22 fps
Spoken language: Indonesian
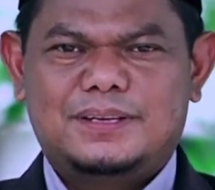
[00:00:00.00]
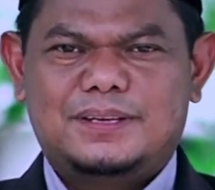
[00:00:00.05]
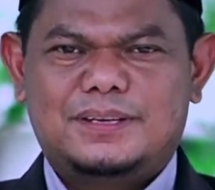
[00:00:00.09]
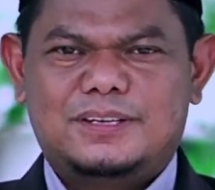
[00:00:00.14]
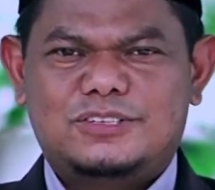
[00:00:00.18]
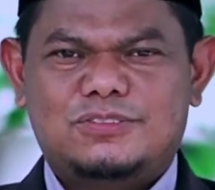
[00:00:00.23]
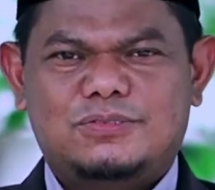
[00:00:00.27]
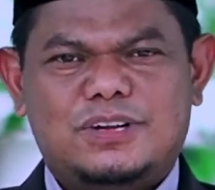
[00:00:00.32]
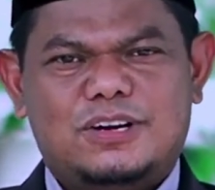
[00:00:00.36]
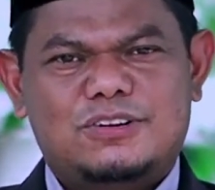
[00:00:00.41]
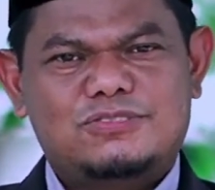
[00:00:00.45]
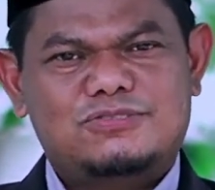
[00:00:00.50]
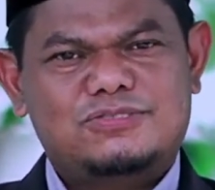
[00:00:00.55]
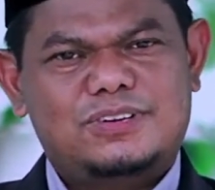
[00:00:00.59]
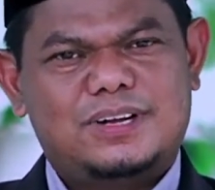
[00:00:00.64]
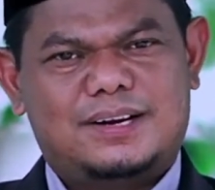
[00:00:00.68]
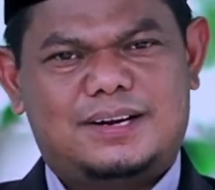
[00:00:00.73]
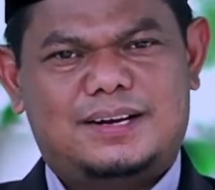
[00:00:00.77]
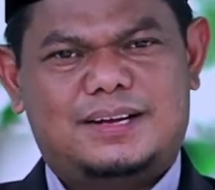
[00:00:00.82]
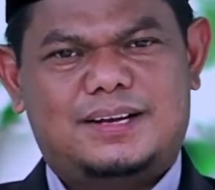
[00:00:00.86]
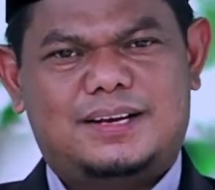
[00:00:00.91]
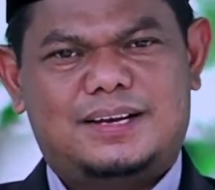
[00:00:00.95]

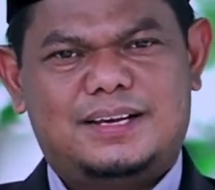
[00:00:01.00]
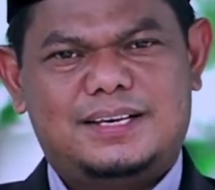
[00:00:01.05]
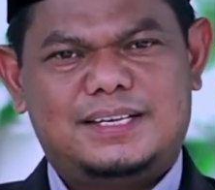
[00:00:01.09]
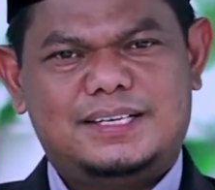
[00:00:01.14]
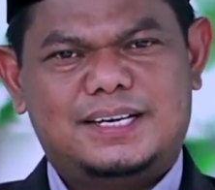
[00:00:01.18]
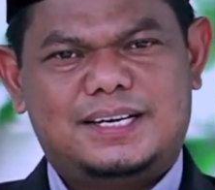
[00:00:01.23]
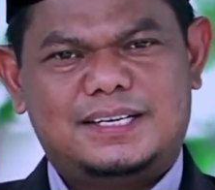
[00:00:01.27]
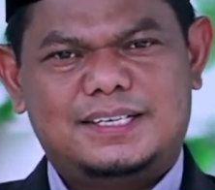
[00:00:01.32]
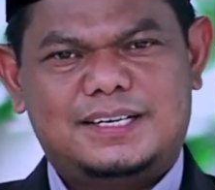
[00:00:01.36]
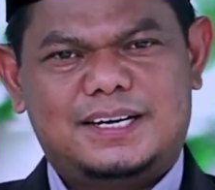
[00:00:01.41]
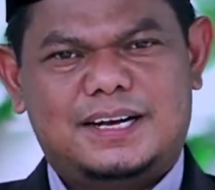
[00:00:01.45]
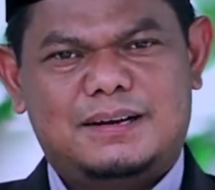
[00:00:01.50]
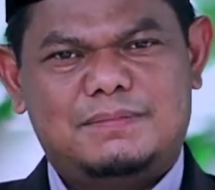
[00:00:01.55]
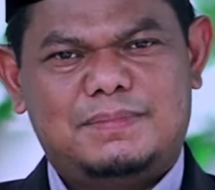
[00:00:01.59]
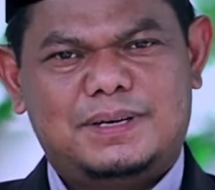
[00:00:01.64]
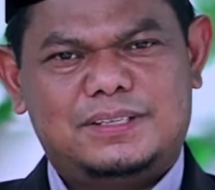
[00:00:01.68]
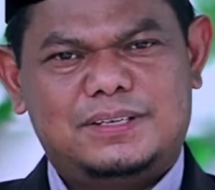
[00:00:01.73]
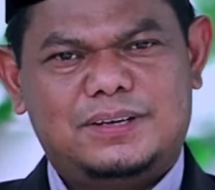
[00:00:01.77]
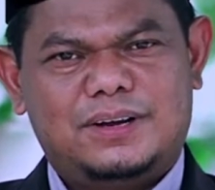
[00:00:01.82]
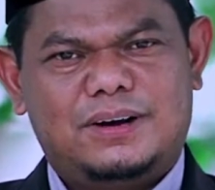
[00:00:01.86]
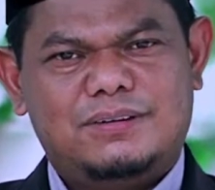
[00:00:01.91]
Saudara-saudara yang dirahmati